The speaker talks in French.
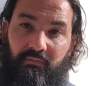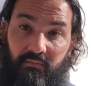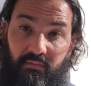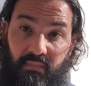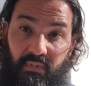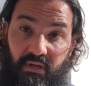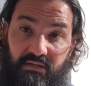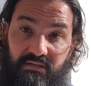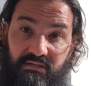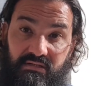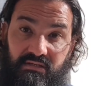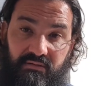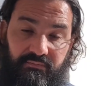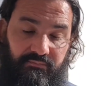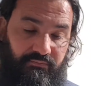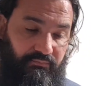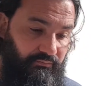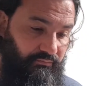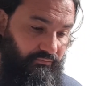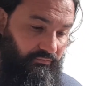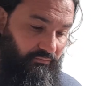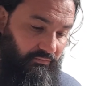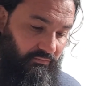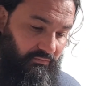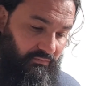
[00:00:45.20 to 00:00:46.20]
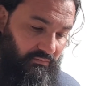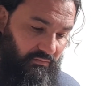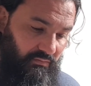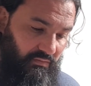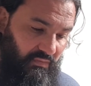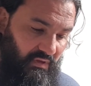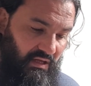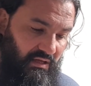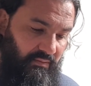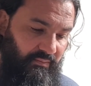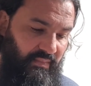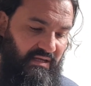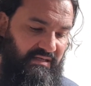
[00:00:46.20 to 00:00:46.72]
Merci.
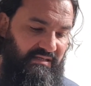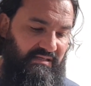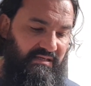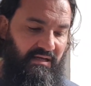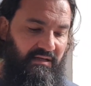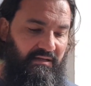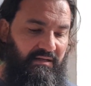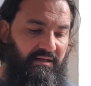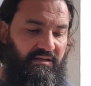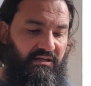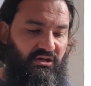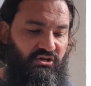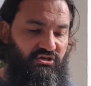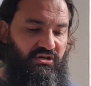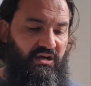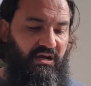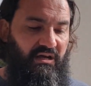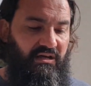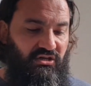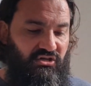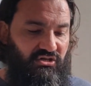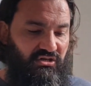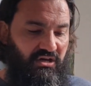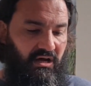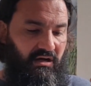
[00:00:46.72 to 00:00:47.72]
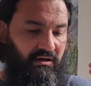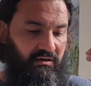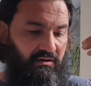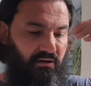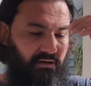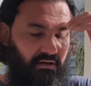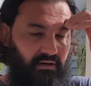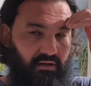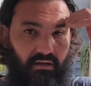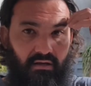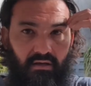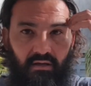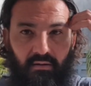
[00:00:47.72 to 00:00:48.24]
Et merci à Natacha Richard,
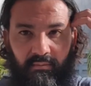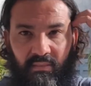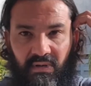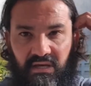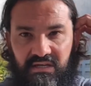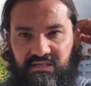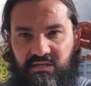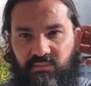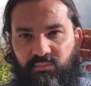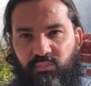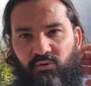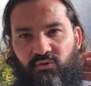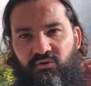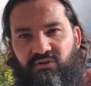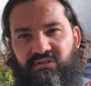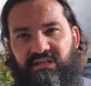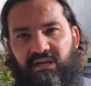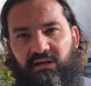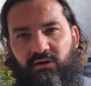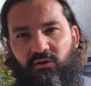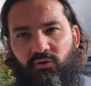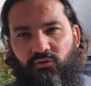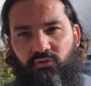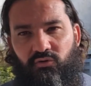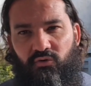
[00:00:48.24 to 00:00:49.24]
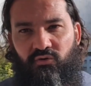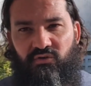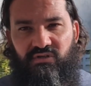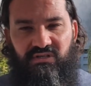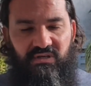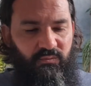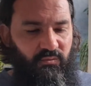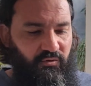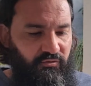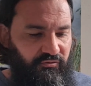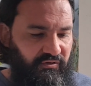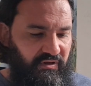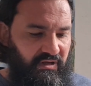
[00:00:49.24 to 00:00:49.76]
merci pour le 50E, e, ça
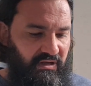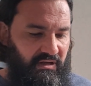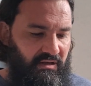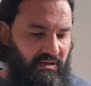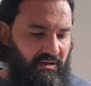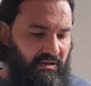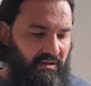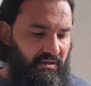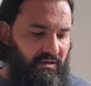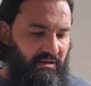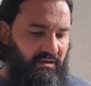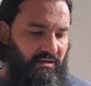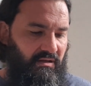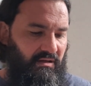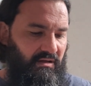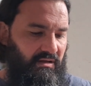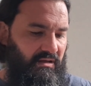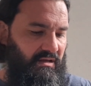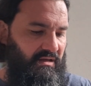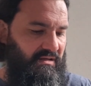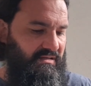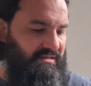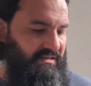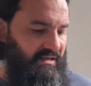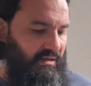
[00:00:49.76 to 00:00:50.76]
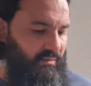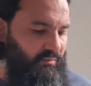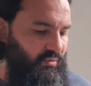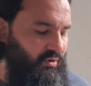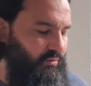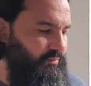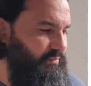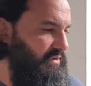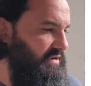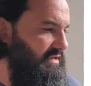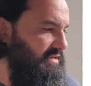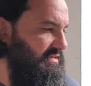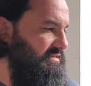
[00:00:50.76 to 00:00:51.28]
me fait extrêmement
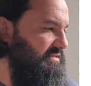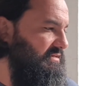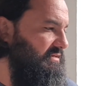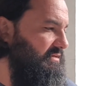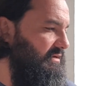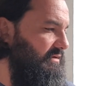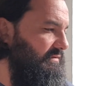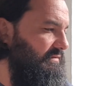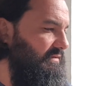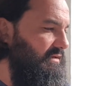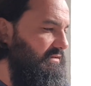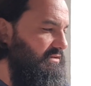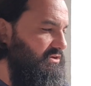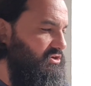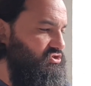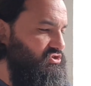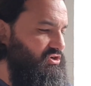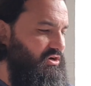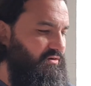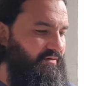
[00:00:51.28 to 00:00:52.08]
plaisir, Natacha.